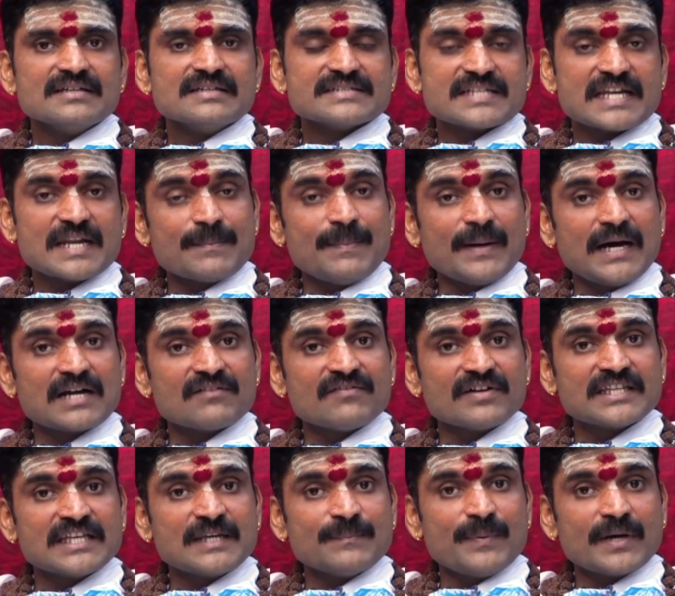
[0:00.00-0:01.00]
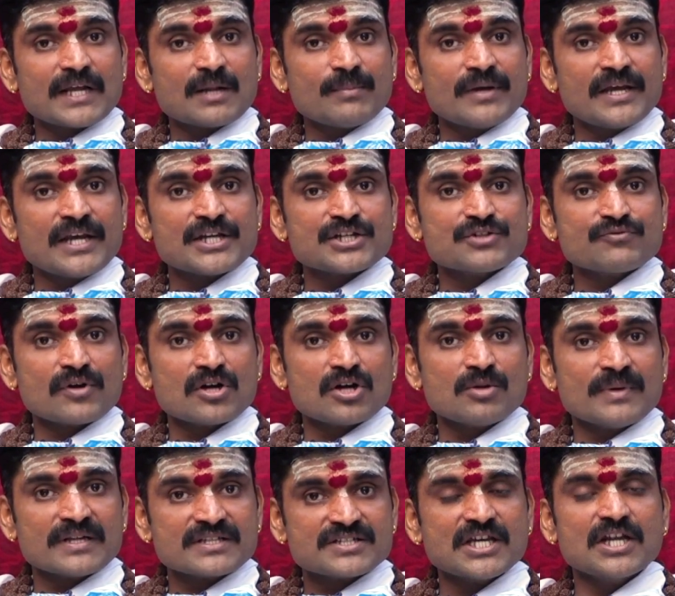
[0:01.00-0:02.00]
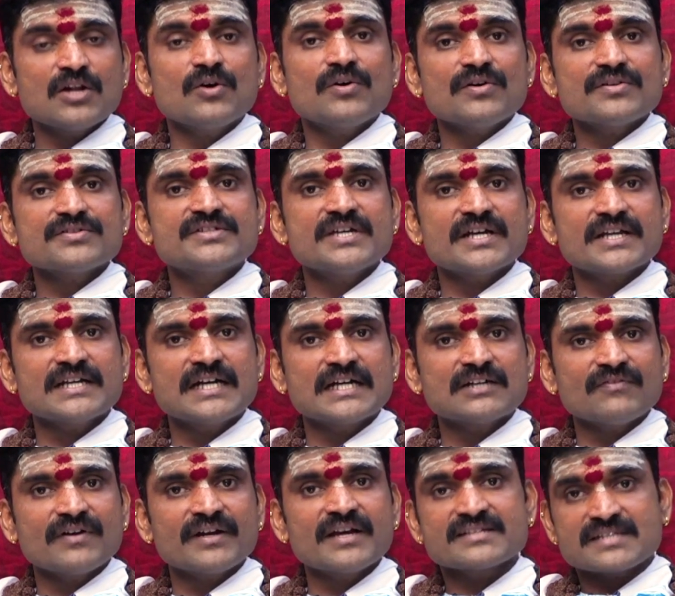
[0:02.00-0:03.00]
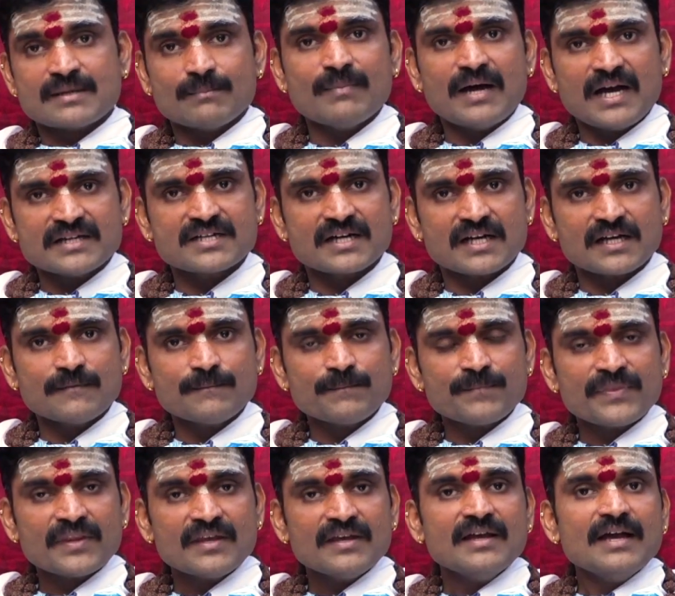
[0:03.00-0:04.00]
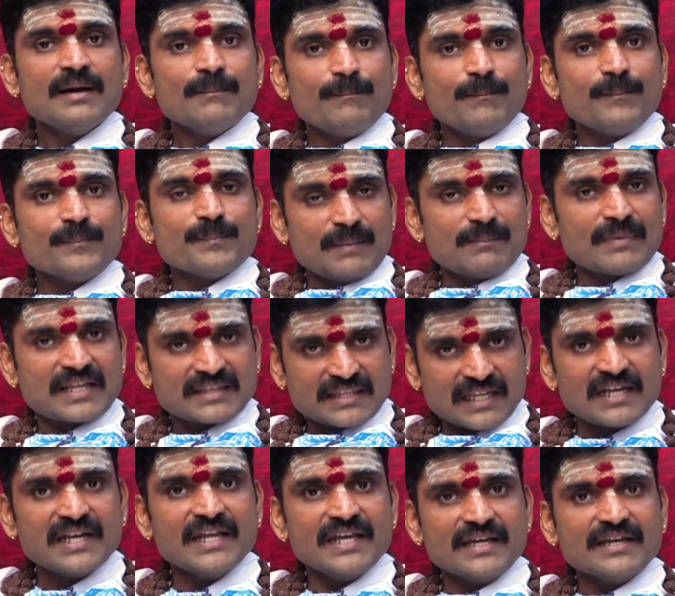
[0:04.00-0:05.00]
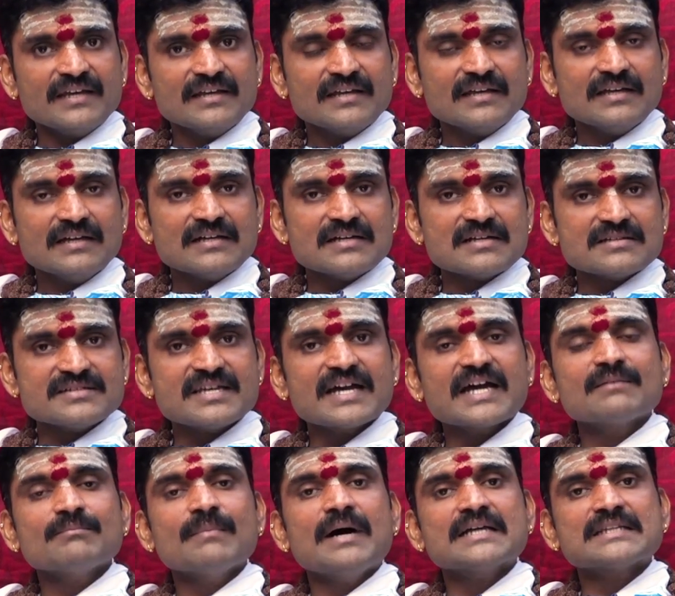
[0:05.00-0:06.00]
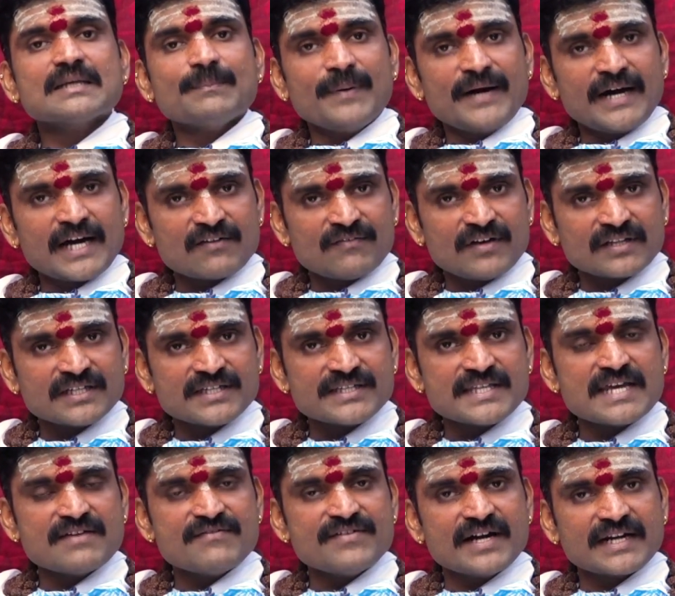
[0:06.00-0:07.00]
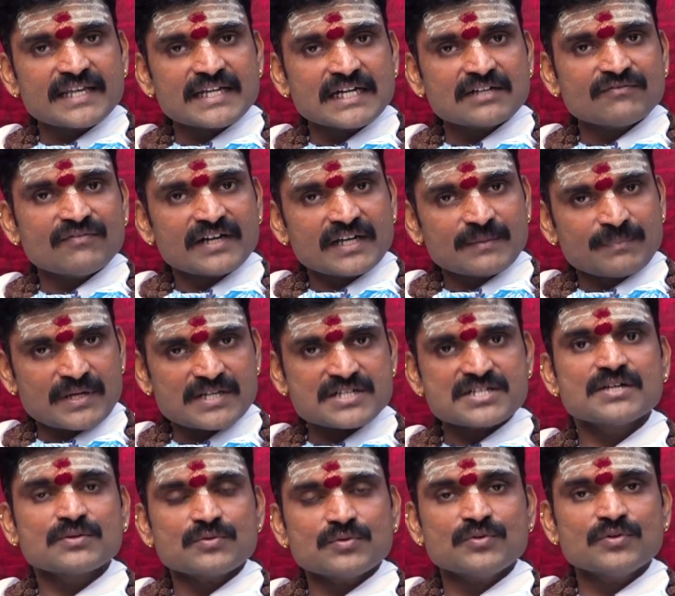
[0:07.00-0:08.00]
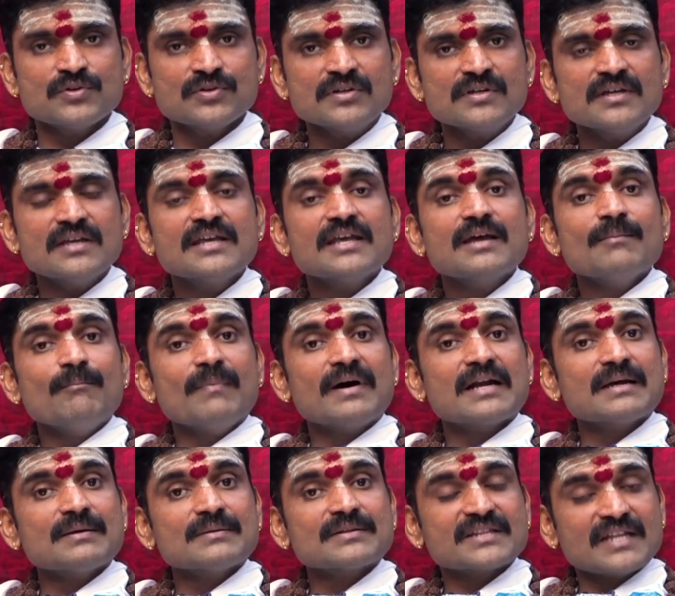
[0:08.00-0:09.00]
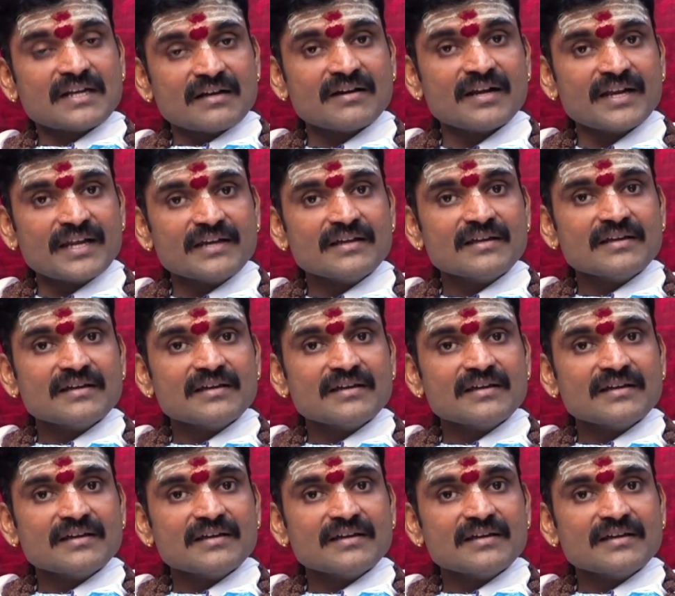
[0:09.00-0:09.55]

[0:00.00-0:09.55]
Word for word: శ్రీ పార్వతీ పరమేశ్వరుల మధ్యలో జరిగినటువంటి సంభాషణ మన తల్లి జగన్మాత పార్వతీదేవి అడిగినటువంటి ప్రశ్నకు మన తండ్రి